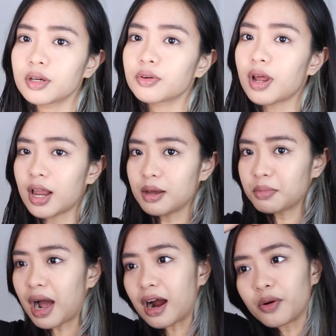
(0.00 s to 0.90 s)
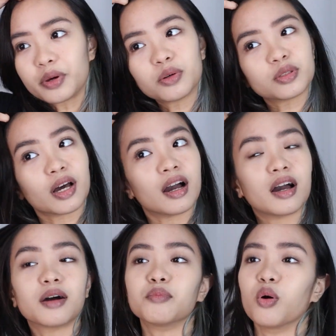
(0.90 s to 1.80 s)
Hindi ko na alam gagawin ko
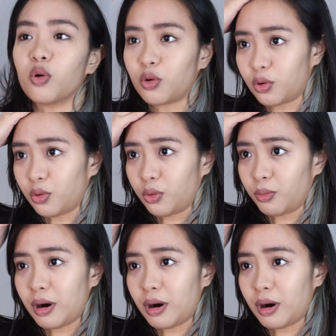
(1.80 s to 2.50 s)
sa buhok ko.